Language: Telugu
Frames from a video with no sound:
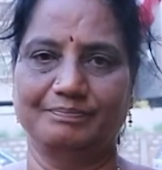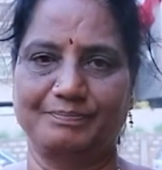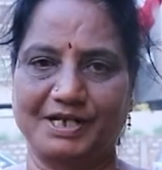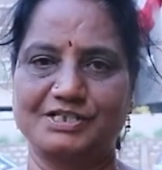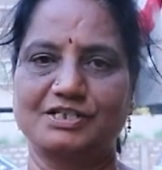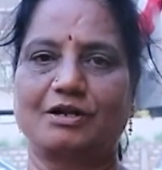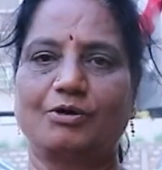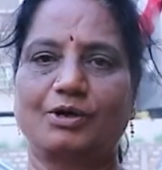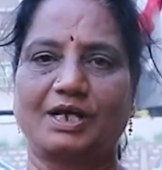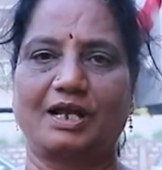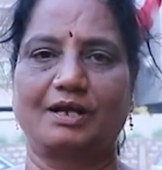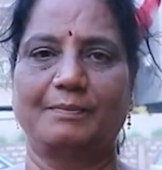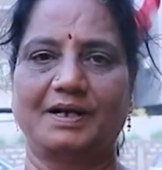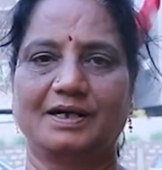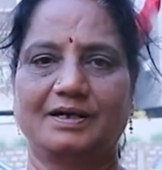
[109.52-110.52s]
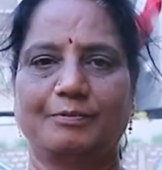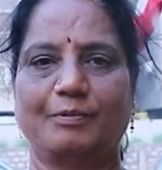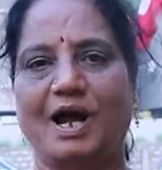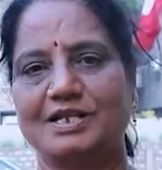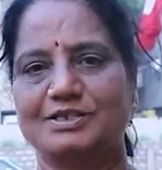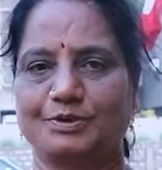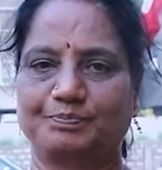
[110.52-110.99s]
ప్రజల్లోకి వెళ్ళమనండి
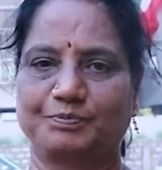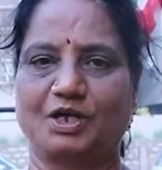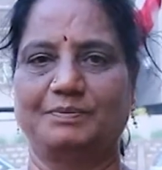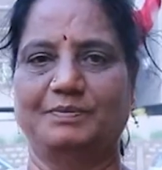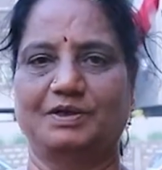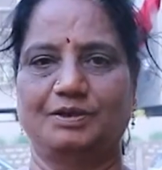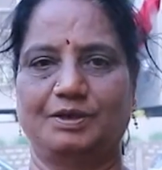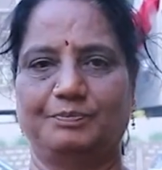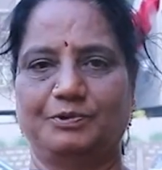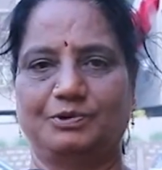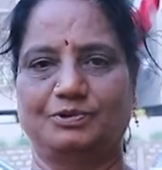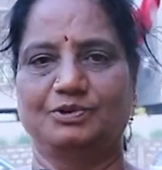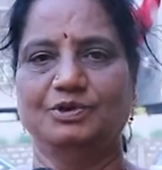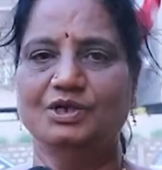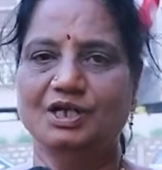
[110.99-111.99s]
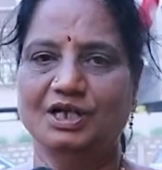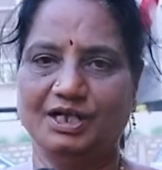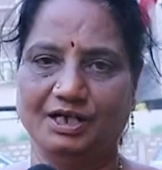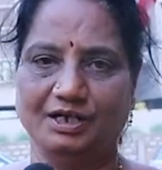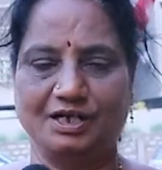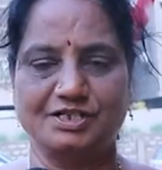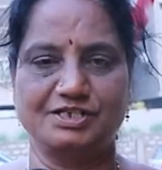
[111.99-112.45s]
వాళ్ళు చెప్తారు మీకు రిపోర్టు
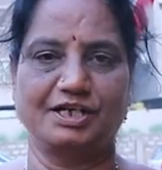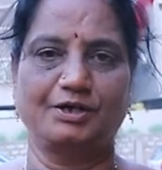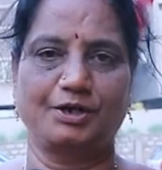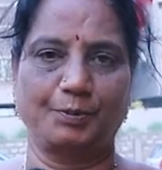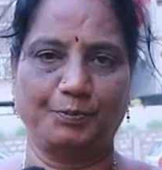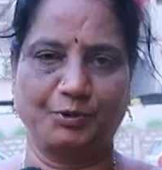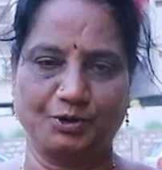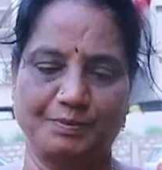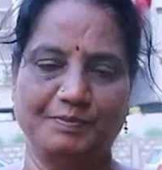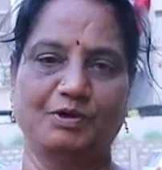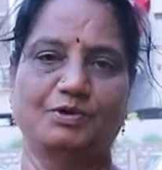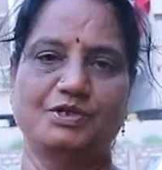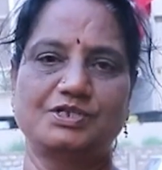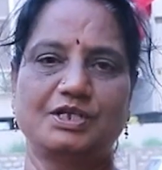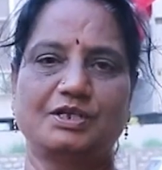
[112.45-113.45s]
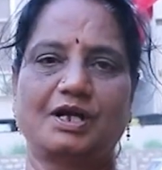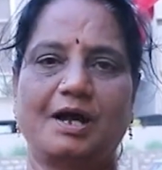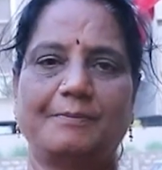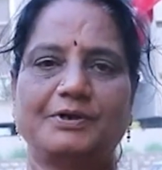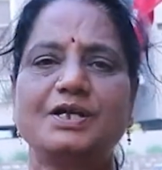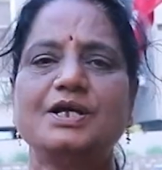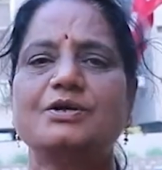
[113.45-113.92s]
ఇంటెలిజెంట్ రిపోర్టు మీకు వచ్చింది
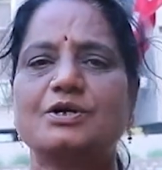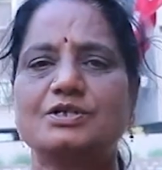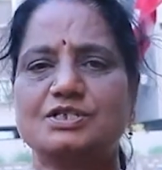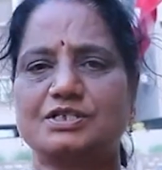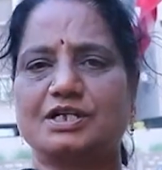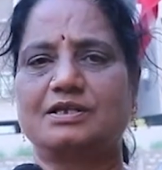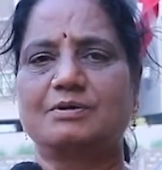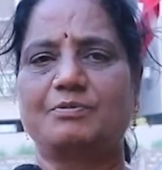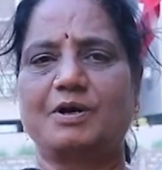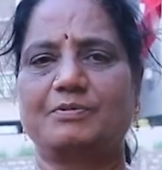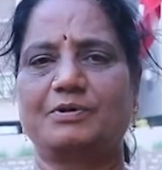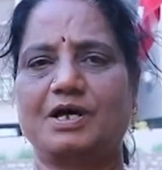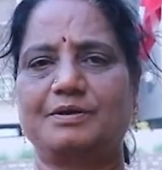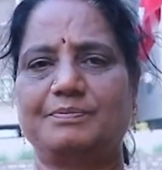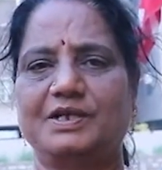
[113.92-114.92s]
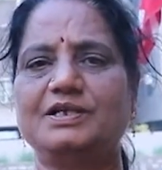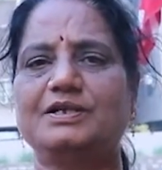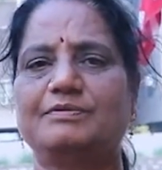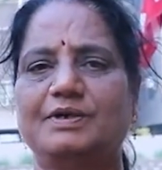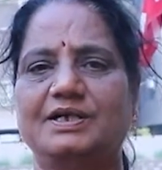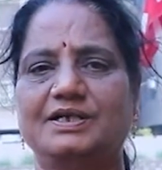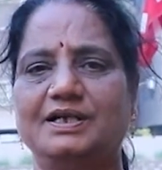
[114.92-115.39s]
కాబట్టి ఈరోజు చంద్రబాబు గారి మీద
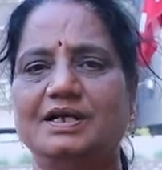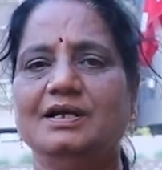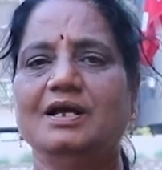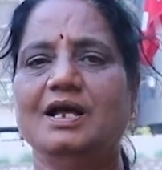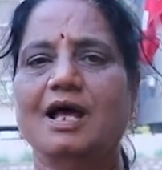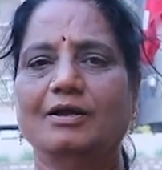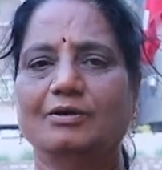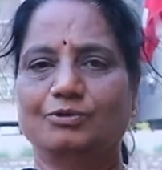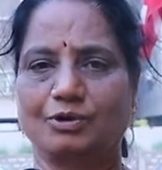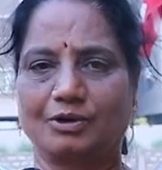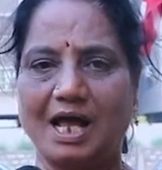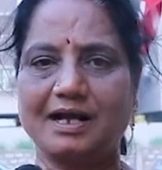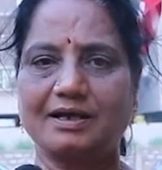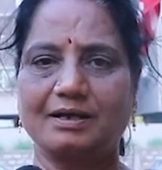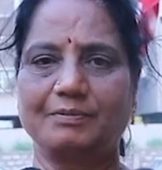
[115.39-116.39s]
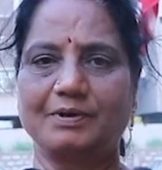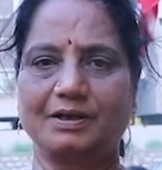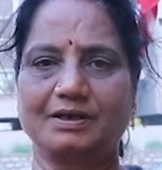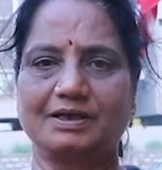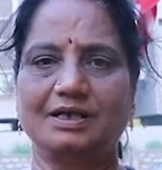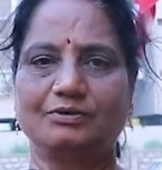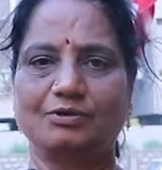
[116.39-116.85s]
ఇటువంటి
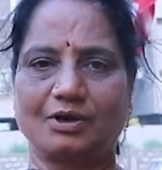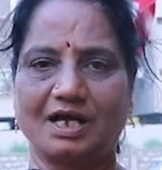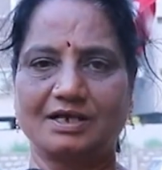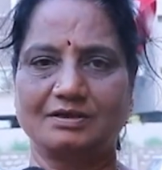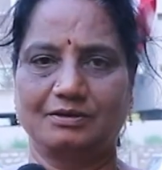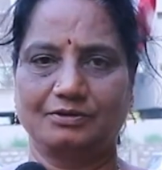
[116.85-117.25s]
దురాక్రమణలకి దురా